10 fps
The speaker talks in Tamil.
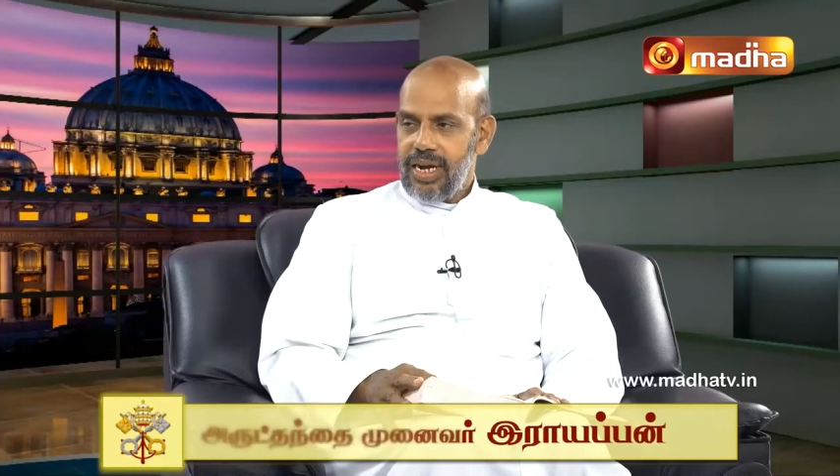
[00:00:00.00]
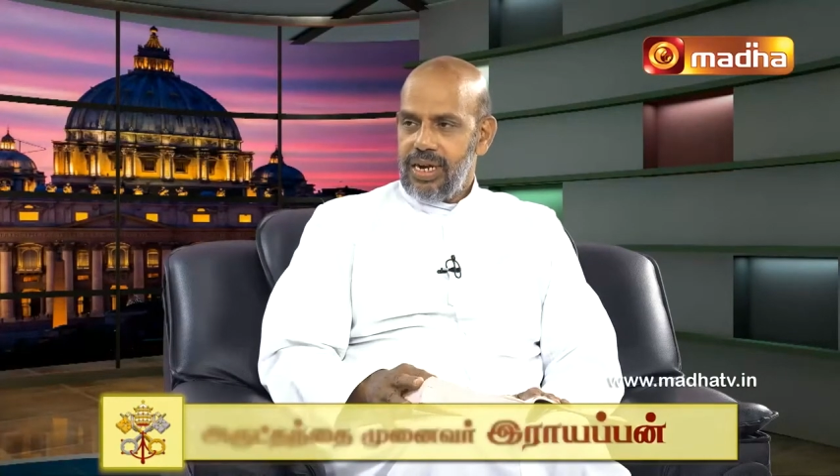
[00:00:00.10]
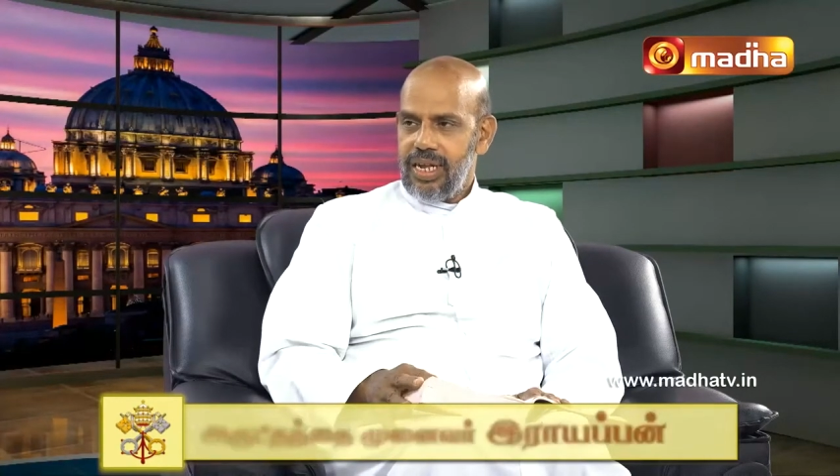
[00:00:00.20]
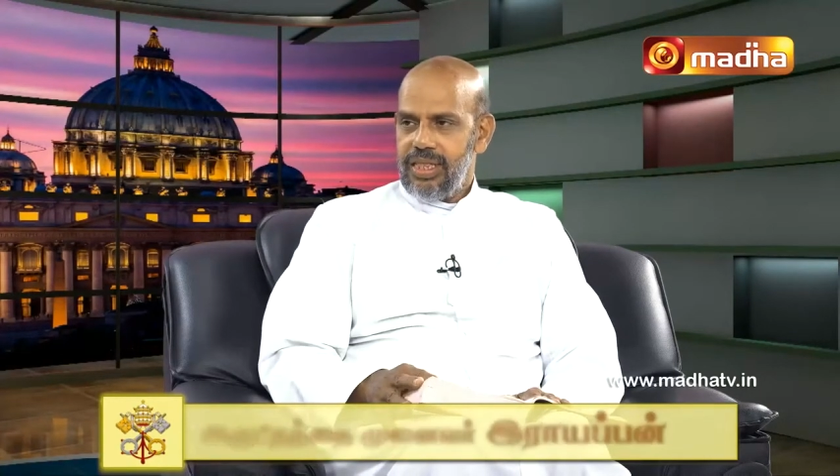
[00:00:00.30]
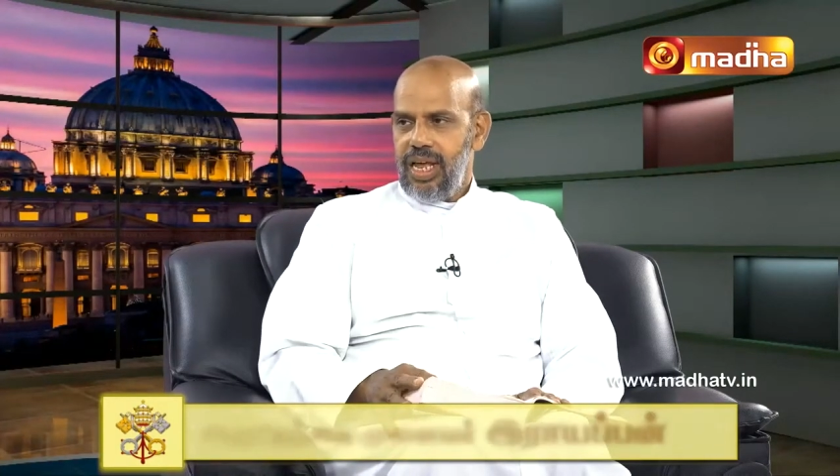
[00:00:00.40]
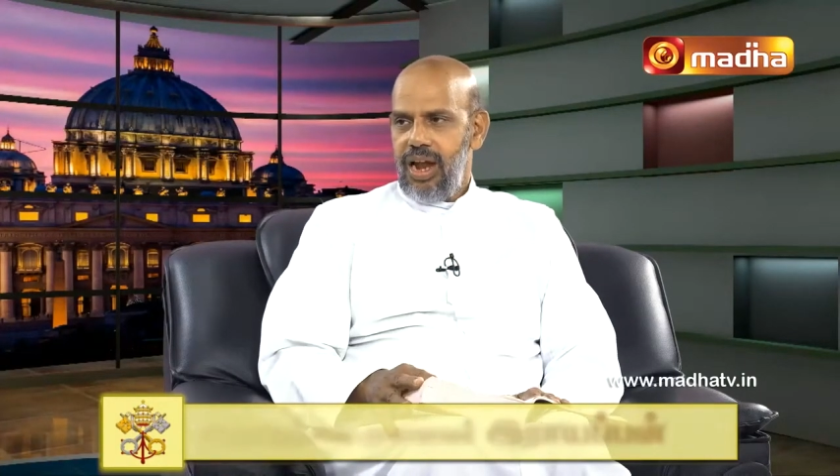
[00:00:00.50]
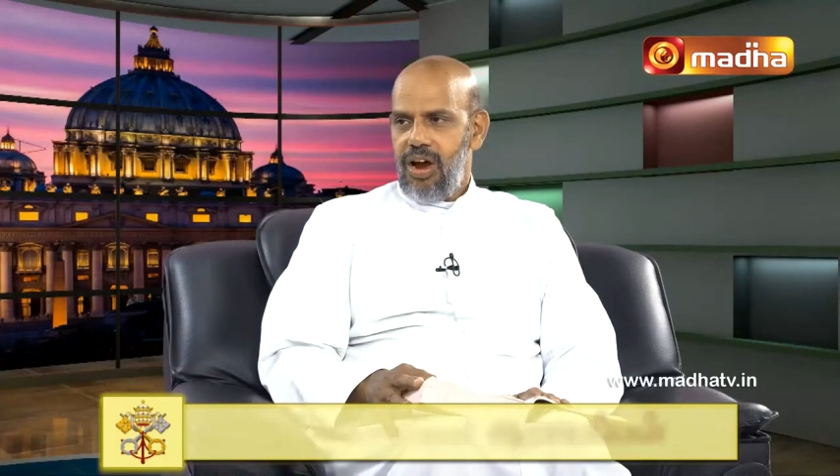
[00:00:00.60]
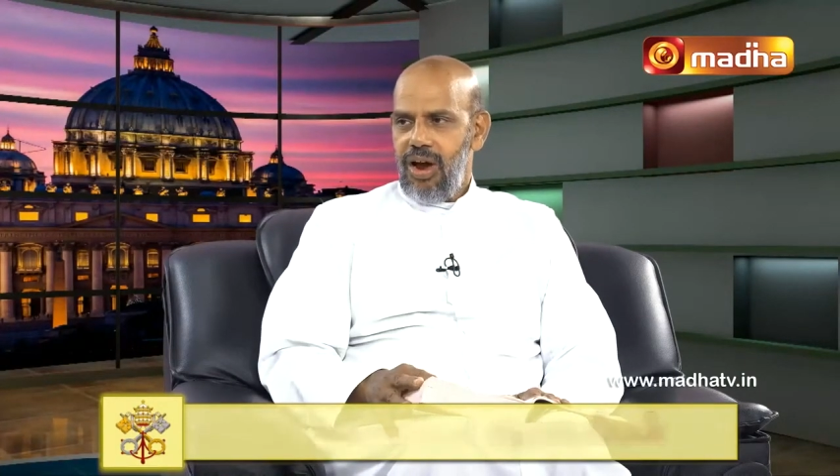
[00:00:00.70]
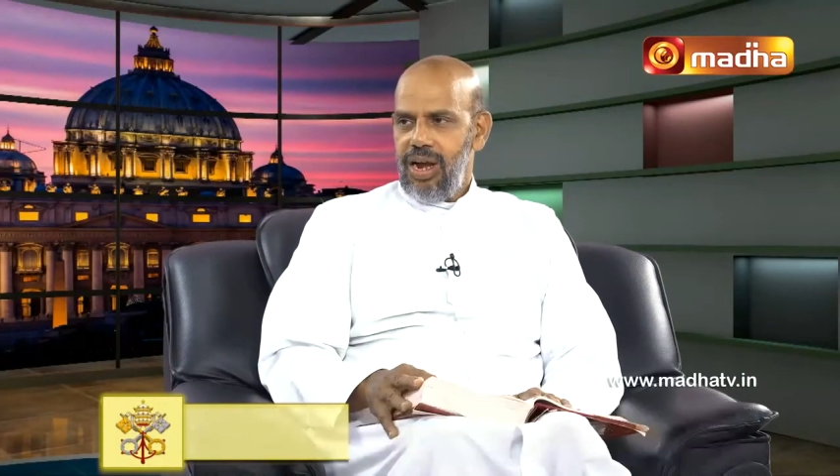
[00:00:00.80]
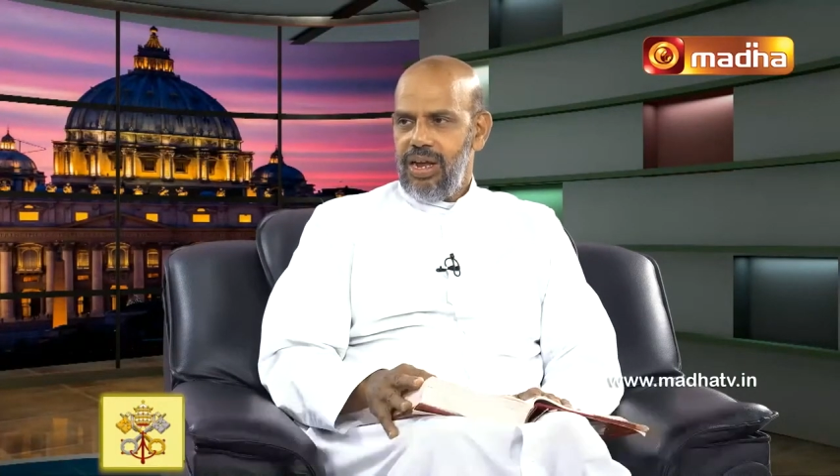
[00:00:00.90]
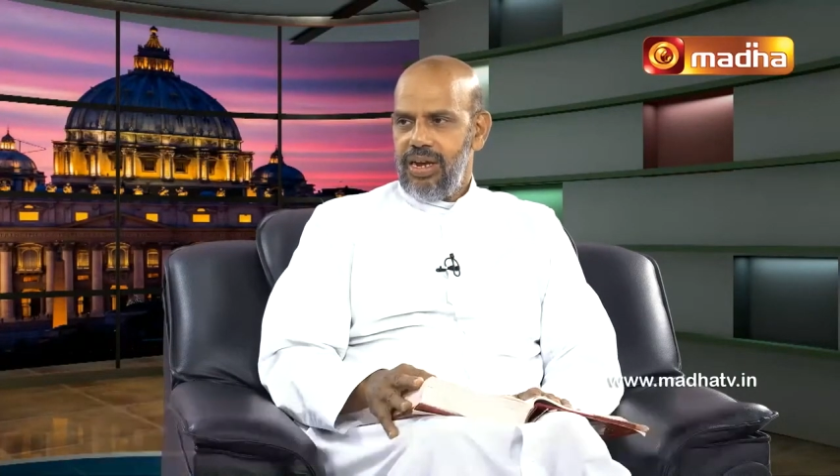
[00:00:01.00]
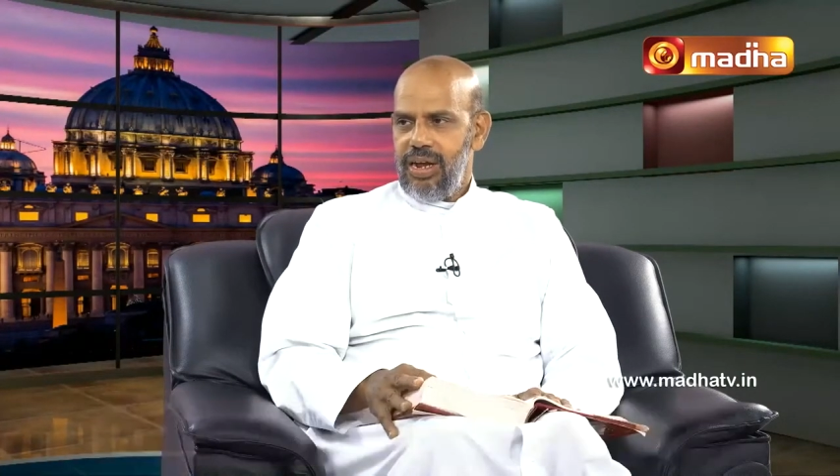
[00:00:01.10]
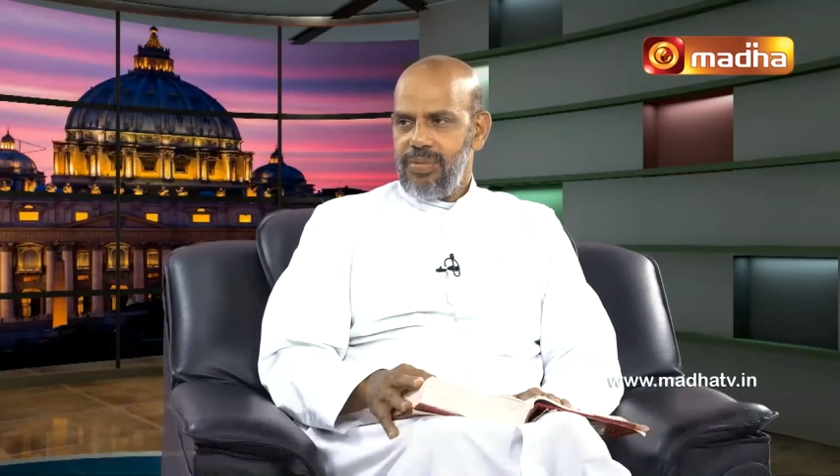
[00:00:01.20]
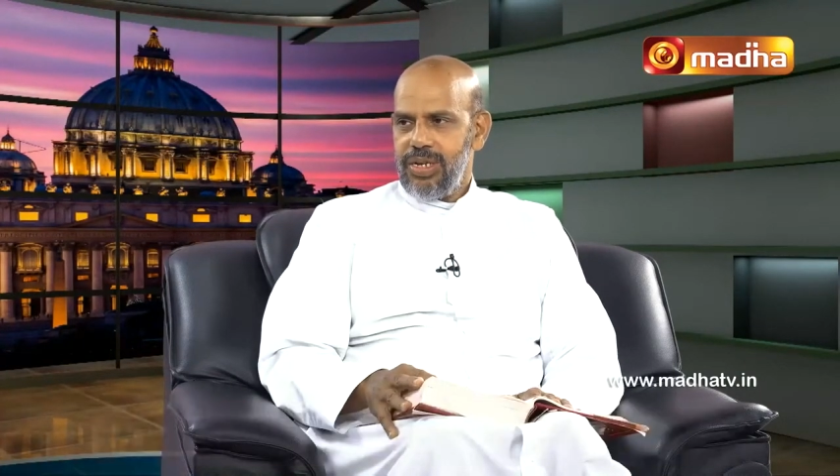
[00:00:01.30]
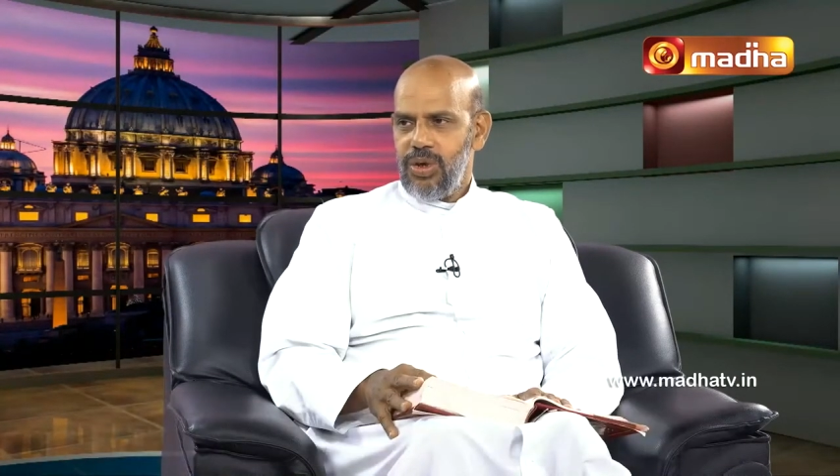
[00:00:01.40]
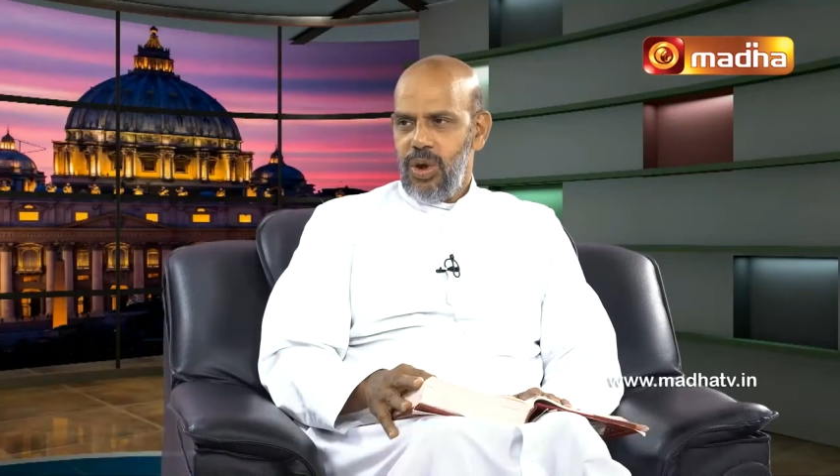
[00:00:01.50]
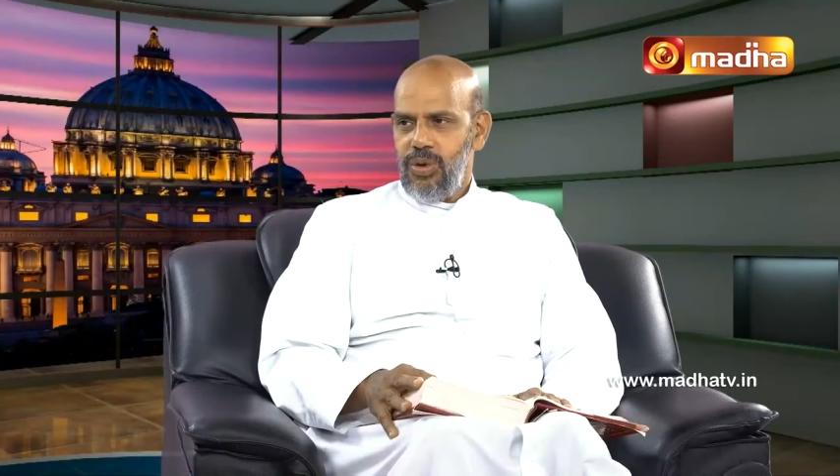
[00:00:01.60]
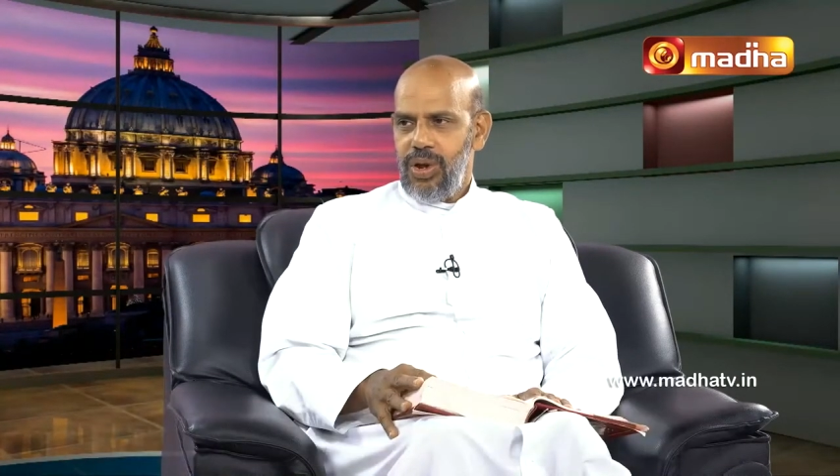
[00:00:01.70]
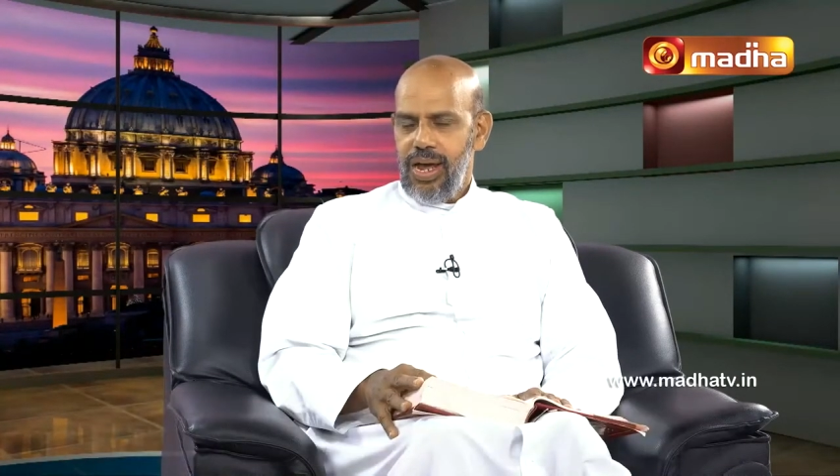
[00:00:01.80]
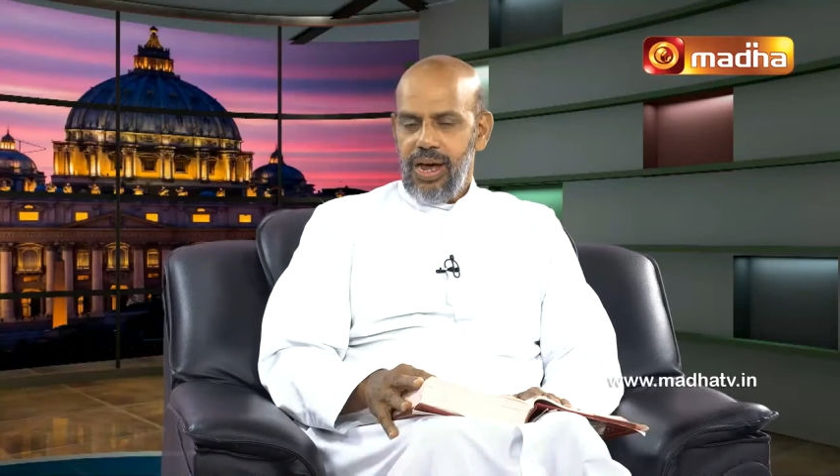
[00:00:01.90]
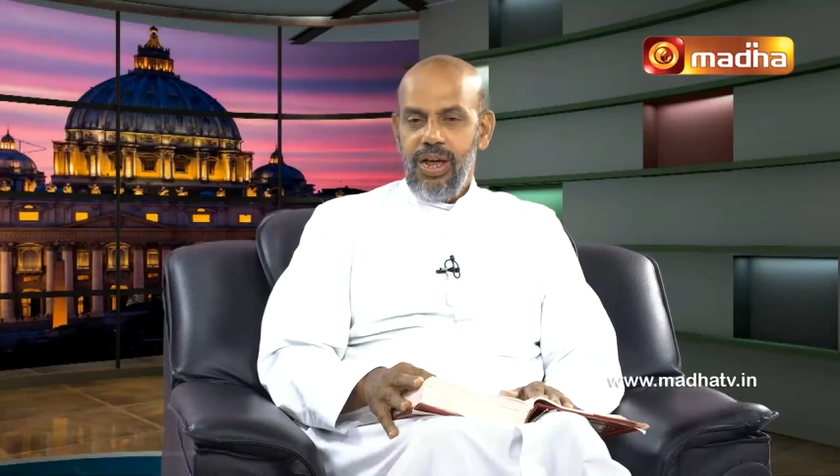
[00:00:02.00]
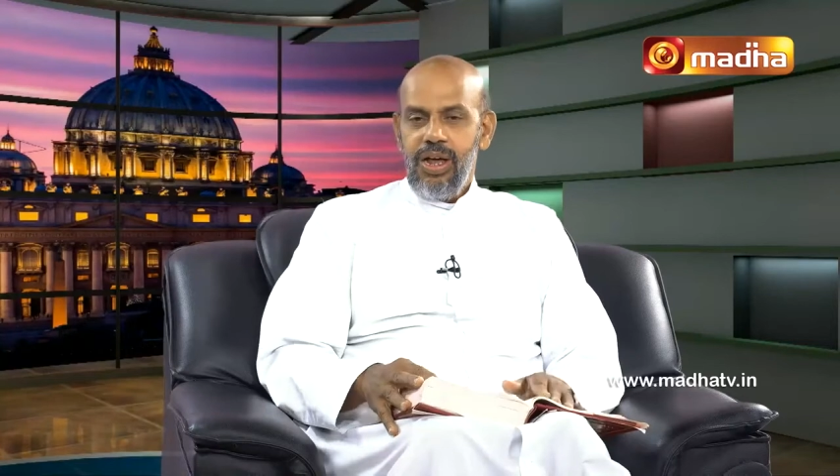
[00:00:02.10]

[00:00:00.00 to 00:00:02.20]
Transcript: சட்டத்தில் ஆள் நம்ம சொல்லுவோம் இல்லையா